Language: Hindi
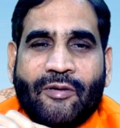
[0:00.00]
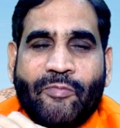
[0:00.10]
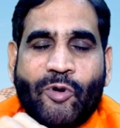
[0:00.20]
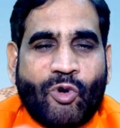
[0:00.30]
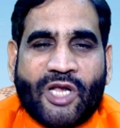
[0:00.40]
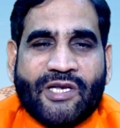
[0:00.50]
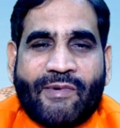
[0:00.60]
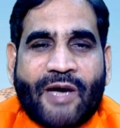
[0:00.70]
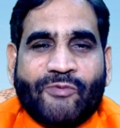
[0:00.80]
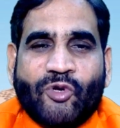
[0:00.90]
मैं उनका
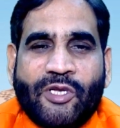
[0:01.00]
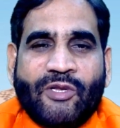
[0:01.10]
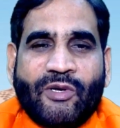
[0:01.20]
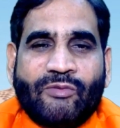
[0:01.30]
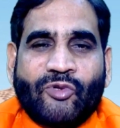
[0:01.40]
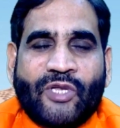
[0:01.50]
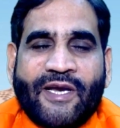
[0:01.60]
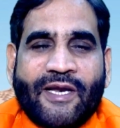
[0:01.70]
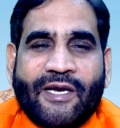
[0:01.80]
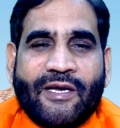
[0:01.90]
जवाब तो नहीं
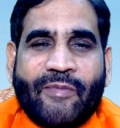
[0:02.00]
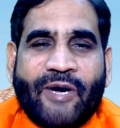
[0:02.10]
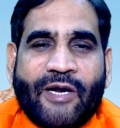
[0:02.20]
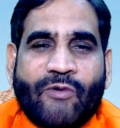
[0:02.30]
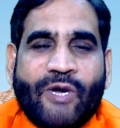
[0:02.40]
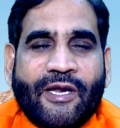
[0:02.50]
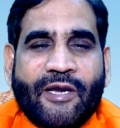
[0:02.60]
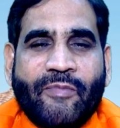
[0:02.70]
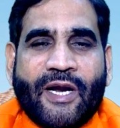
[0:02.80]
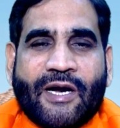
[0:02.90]
देने के लिए यहाँ बैठा हुआ
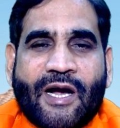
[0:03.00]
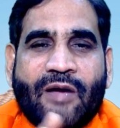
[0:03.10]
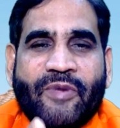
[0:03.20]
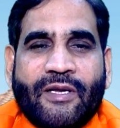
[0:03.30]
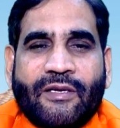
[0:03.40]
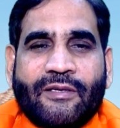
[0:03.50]
लेकिन मेरा काम है